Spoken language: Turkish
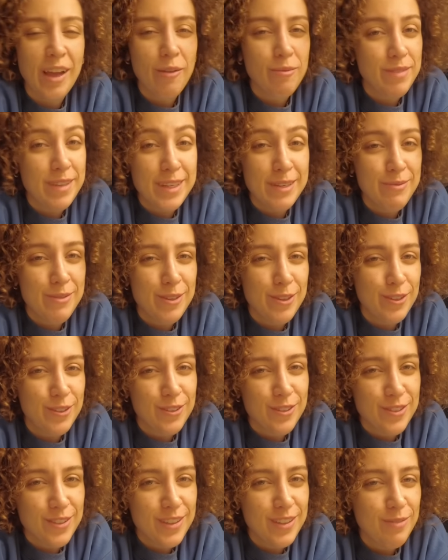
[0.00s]
Tam 20
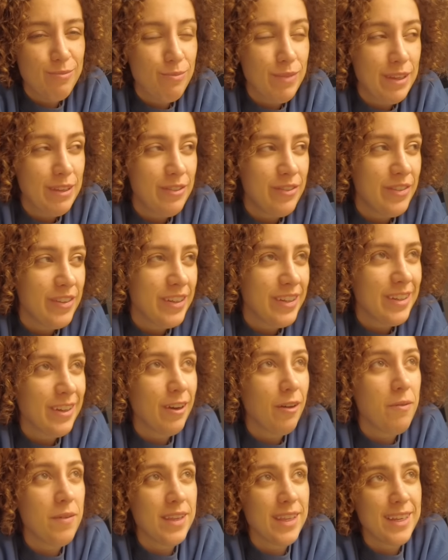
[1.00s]
gündür bir fiil
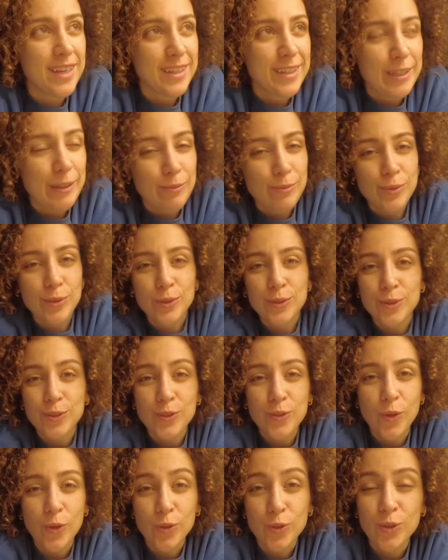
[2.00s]
amedelik
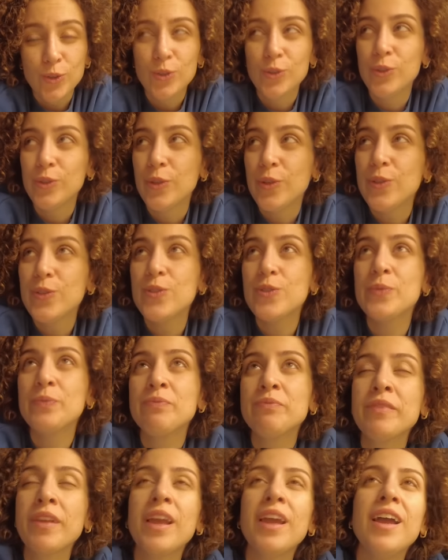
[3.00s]
yapıyoruz, koşturuyoruz.
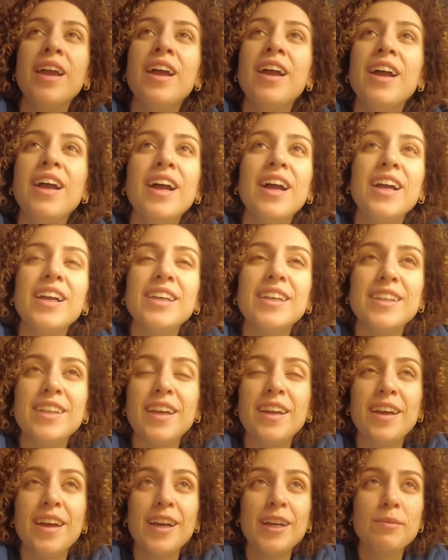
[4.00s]

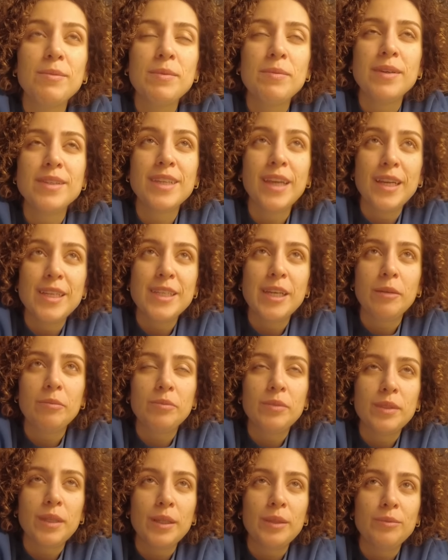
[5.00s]
Gider ayak bir masaj
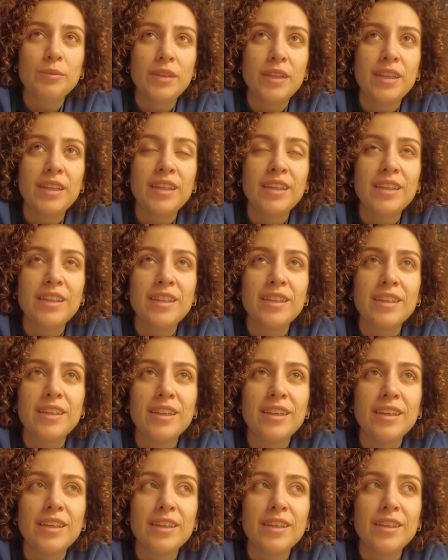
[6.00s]
yaptıralım dedik.
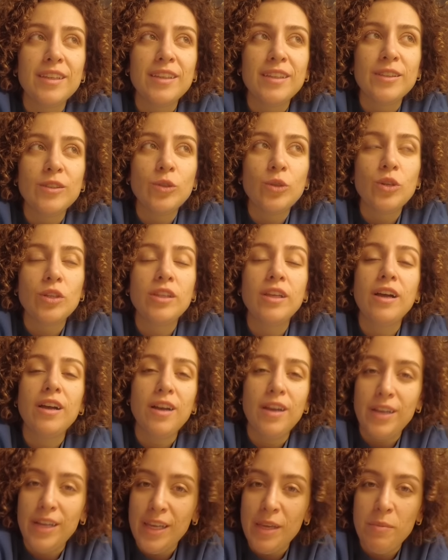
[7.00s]
E, sonra da
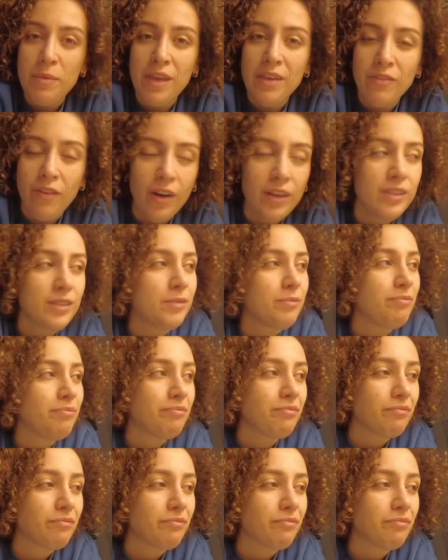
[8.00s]
aile yemeği var.